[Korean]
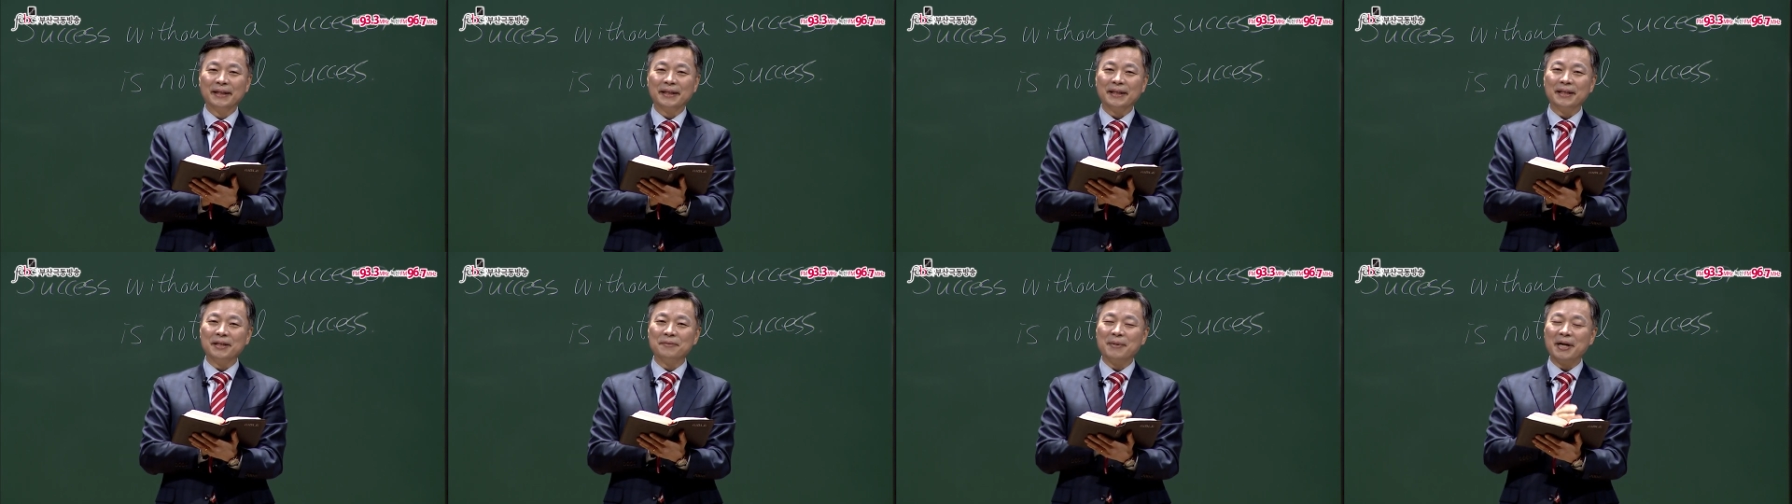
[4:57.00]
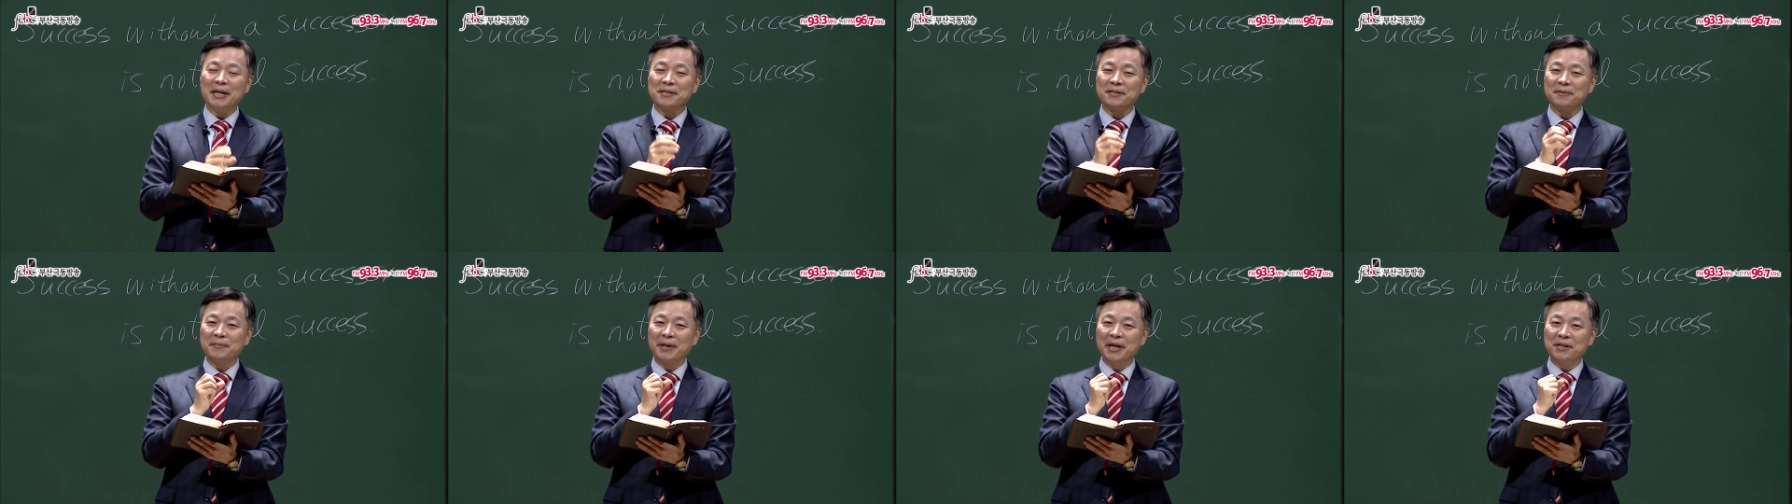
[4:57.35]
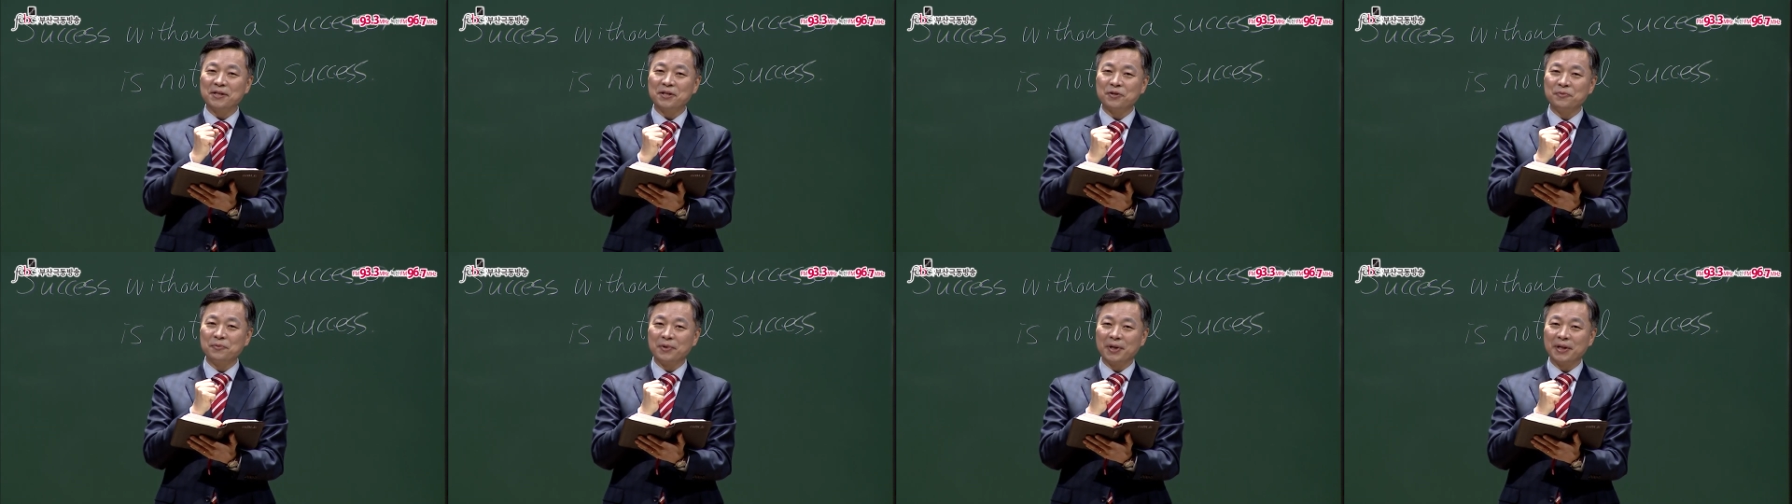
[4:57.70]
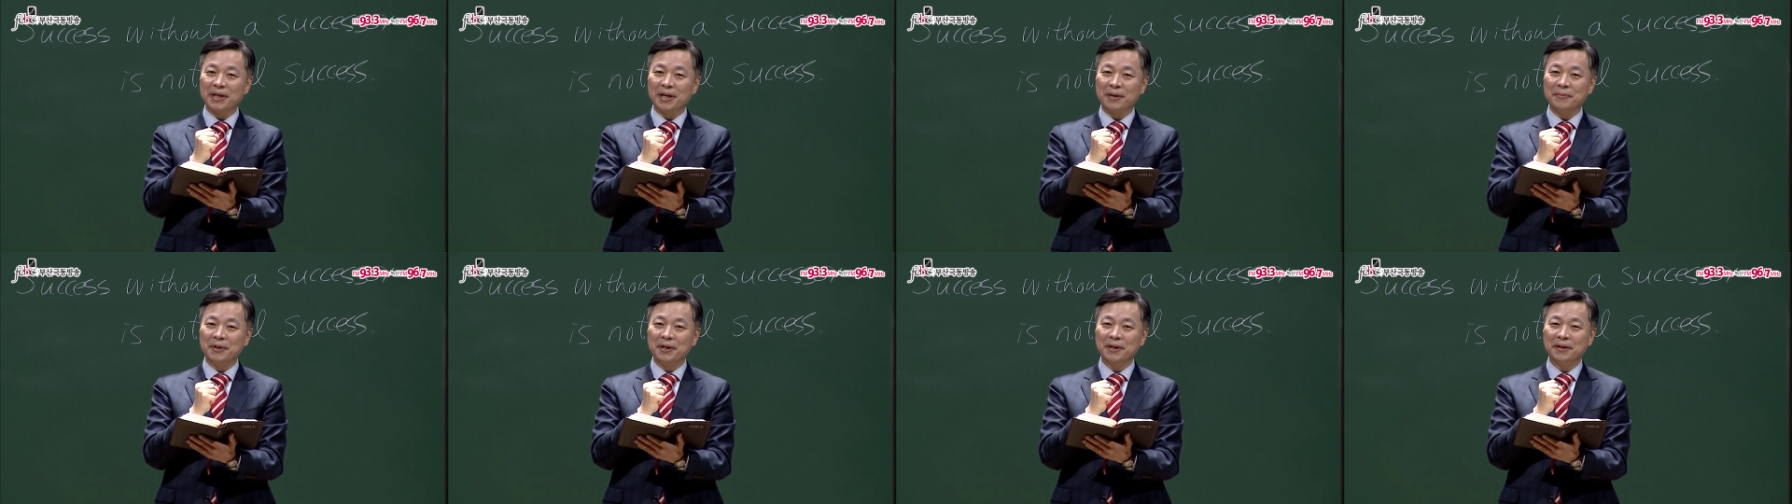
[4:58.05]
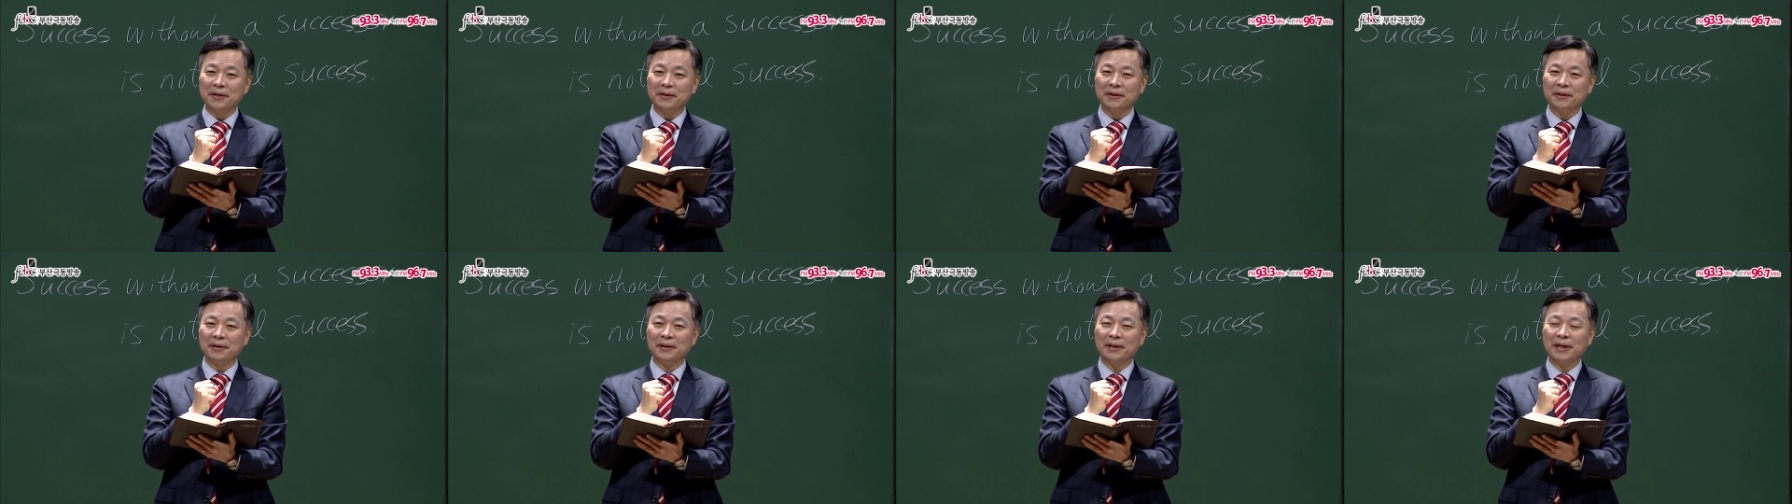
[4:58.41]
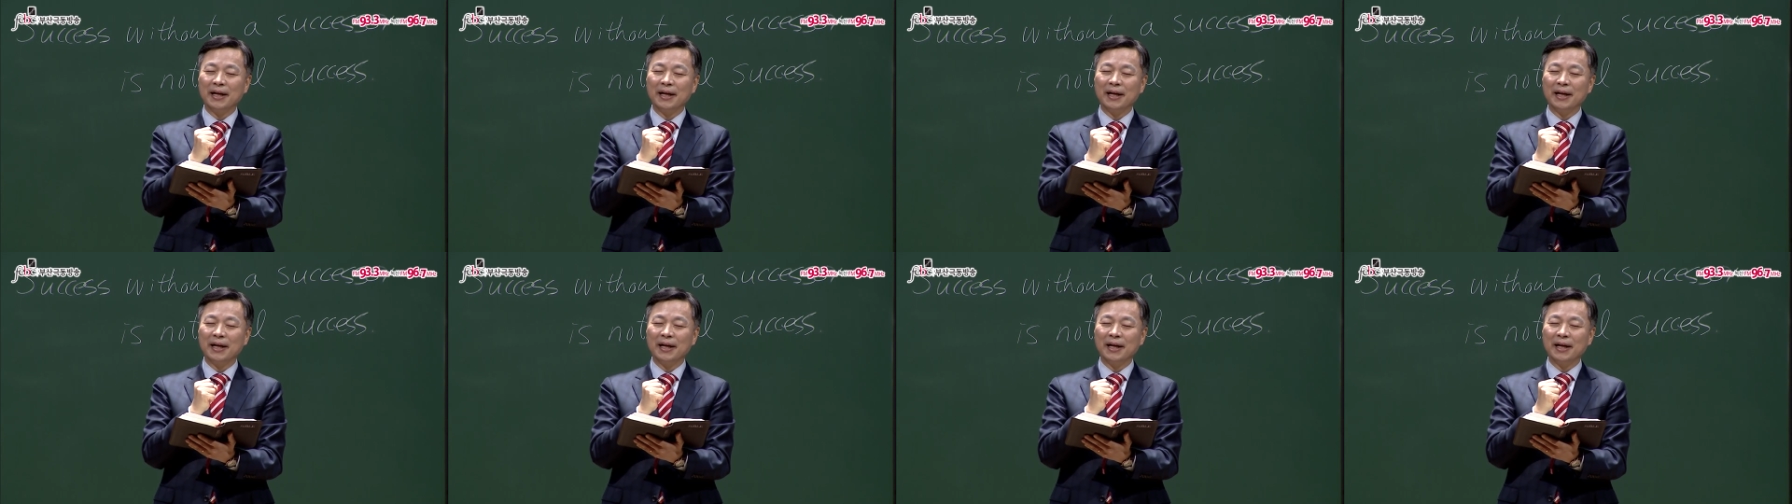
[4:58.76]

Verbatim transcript: 이 말씀의 핵심은 뭐냐면